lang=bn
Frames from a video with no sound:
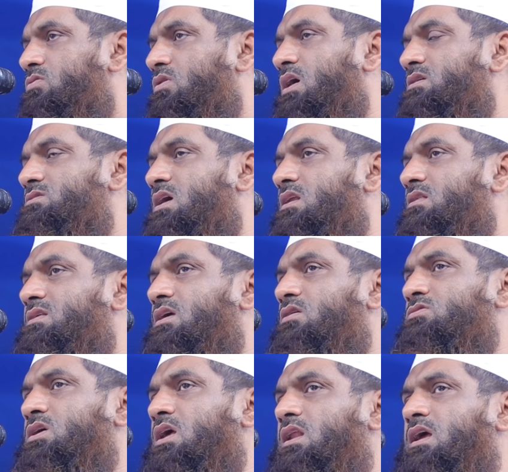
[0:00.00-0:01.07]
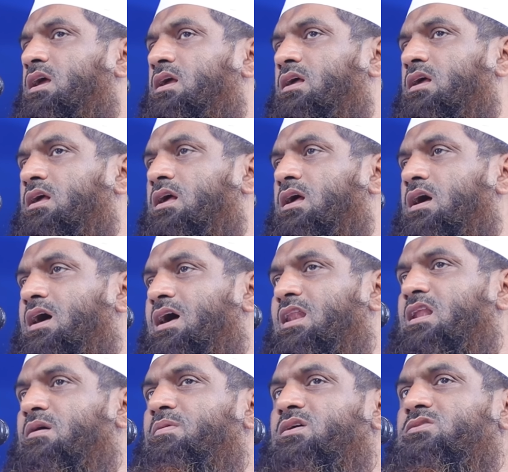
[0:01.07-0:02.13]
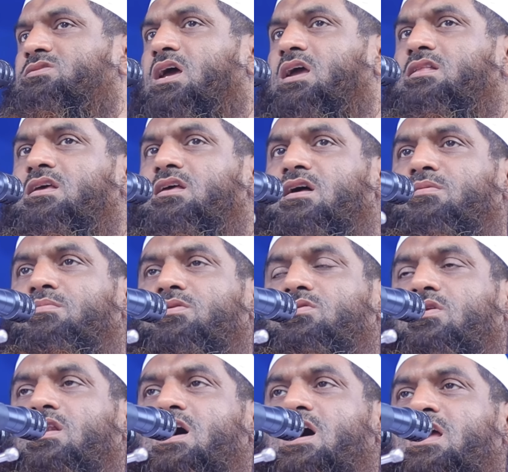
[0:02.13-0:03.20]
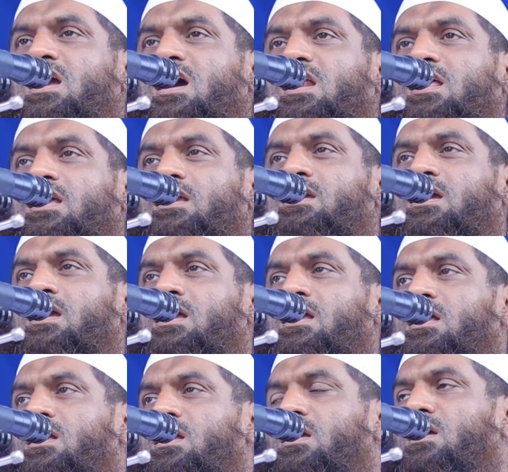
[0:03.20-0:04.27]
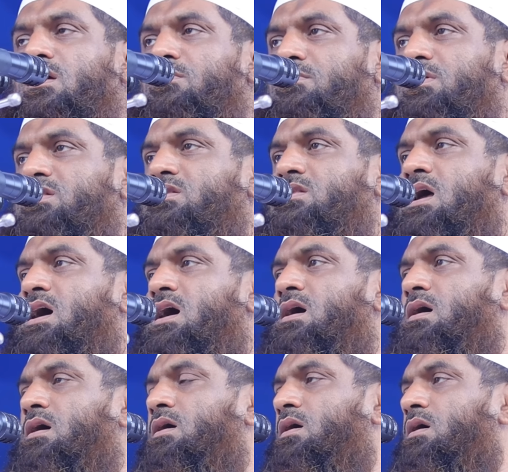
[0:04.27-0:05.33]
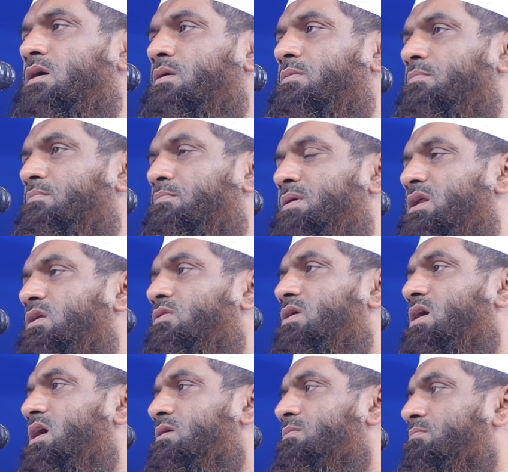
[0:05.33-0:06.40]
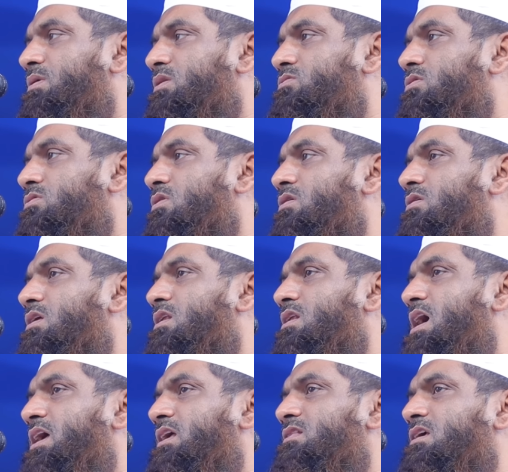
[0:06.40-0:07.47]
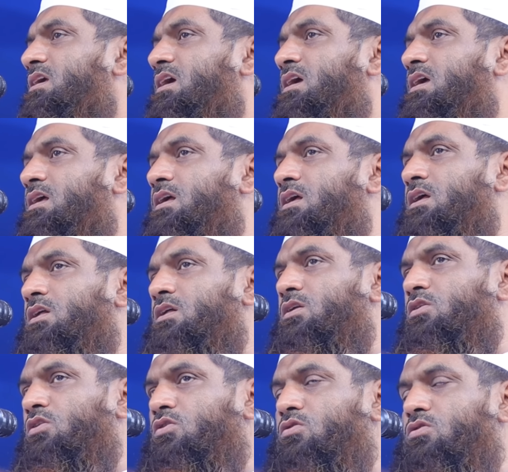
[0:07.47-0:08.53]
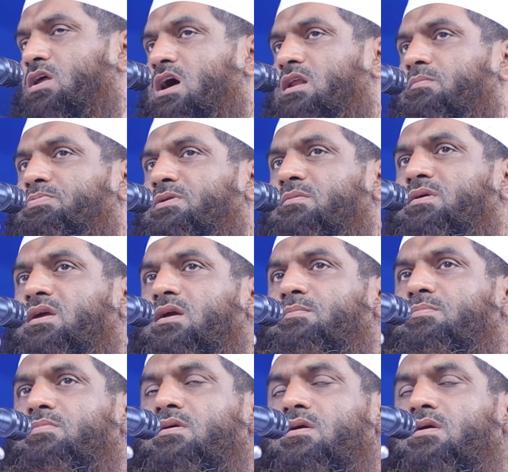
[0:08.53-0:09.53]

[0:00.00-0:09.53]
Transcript: দুই সালে আল্লামা সাইদি রহমতুল্লাহ আলীকে মিথ্যা বানোয়াট মৃত্যুদণ্ডের রায় দিয়ে কোরআন প্রেমিক